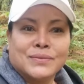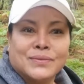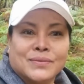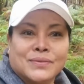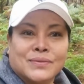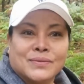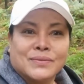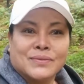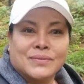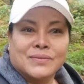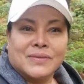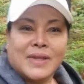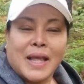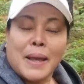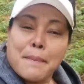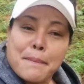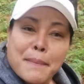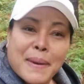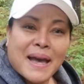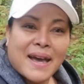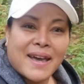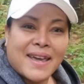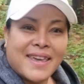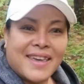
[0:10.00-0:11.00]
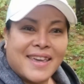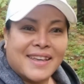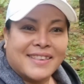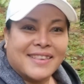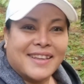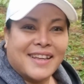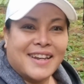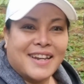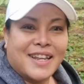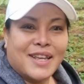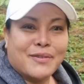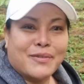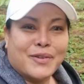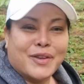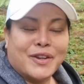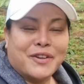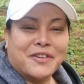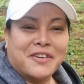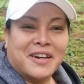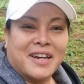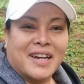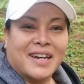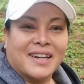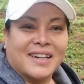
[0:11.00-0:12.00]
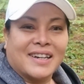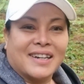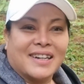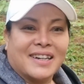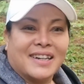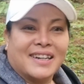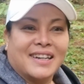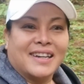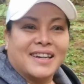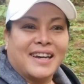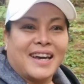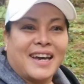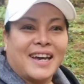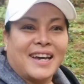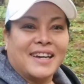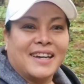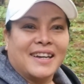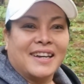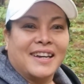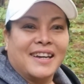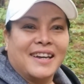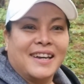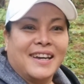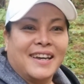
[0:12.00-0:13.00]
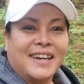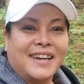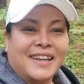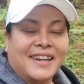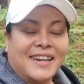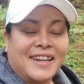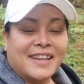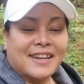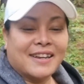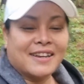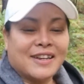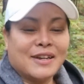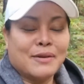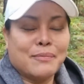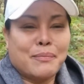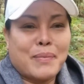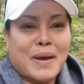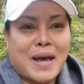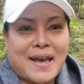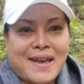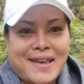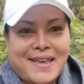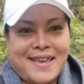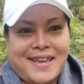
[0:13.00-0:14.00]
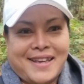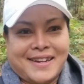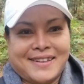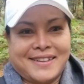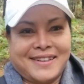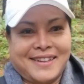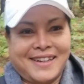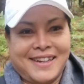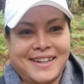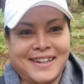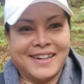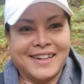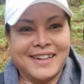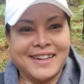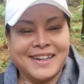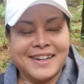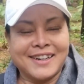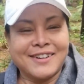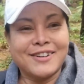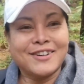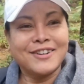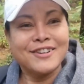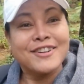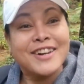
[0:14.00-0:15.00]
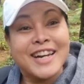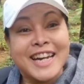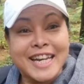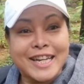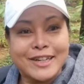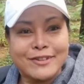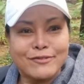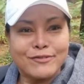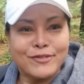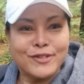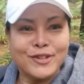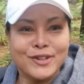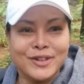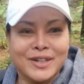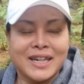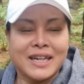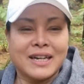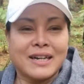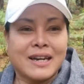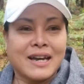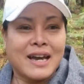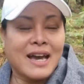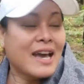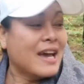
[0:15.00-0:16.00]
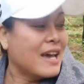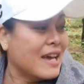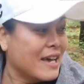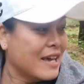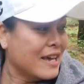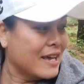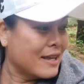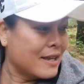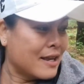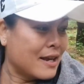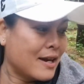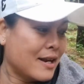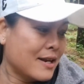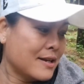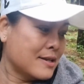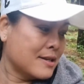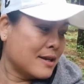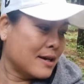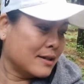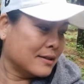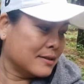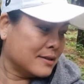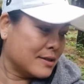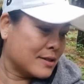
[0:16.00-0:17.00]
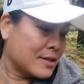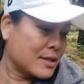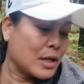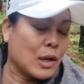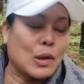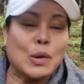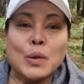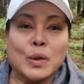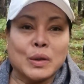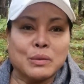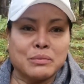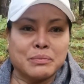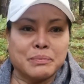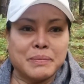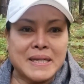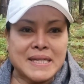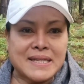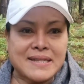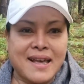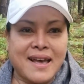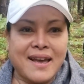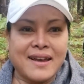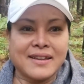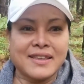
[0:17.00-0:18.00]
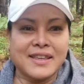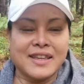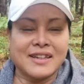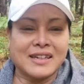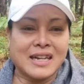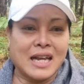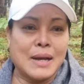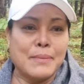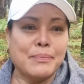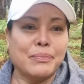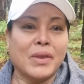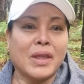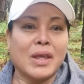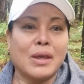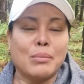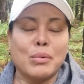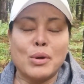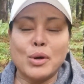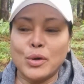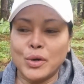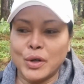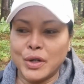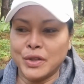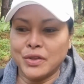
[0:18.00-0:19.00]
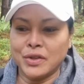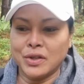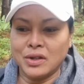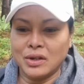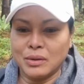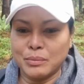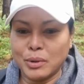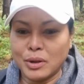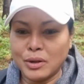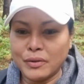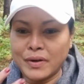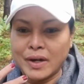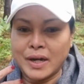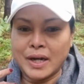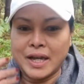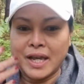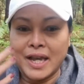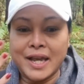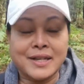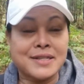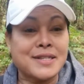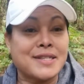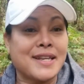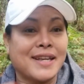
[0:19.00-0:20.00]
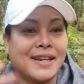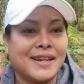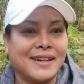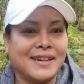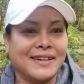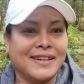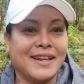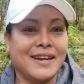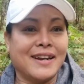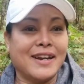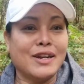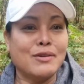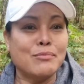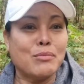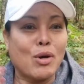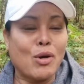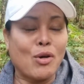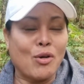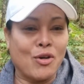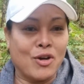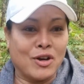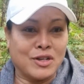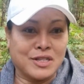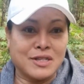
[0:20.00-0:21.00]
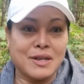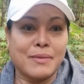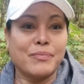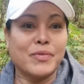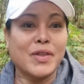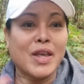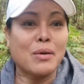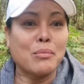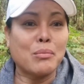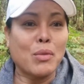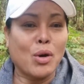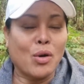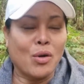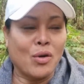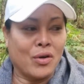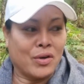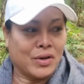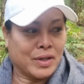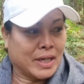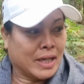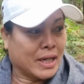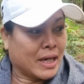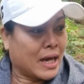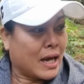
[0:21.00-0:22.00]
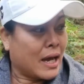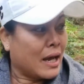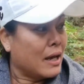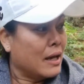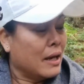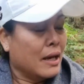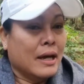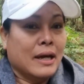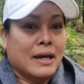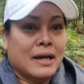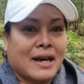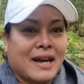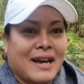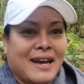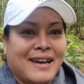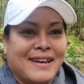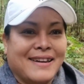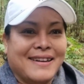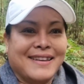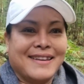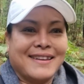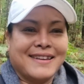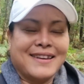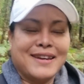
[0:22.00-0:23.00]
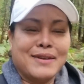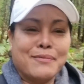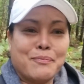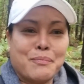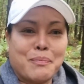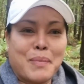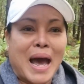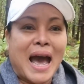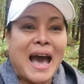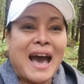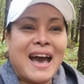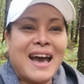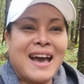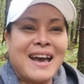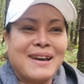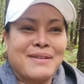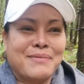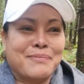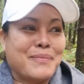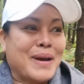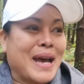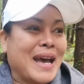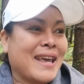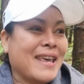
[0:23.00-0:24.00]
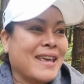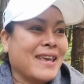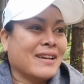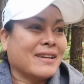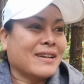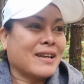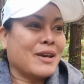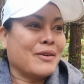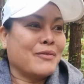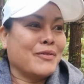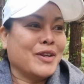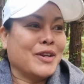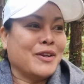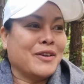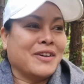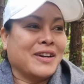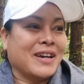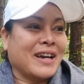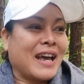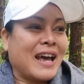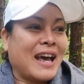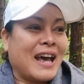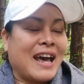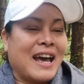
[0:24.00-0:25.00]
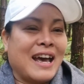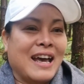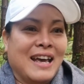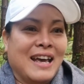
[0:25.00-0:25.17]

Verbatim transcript: ดในปลาเห็ดได้ไหนพี่น้องค่ะนี่คือปลาเห็ดอ่าของคลีดวูดนะคะยายลินอันสะกดภาษาอังกฤษคำนี้บ่ค่อยถือเพราะว่าแอคเซนต์ยายลินบ่ออกสำเนียงบ่ออกนะคะค่ะนี่คือปลาปลาเห็ดค่ะพี่น้องค่ะ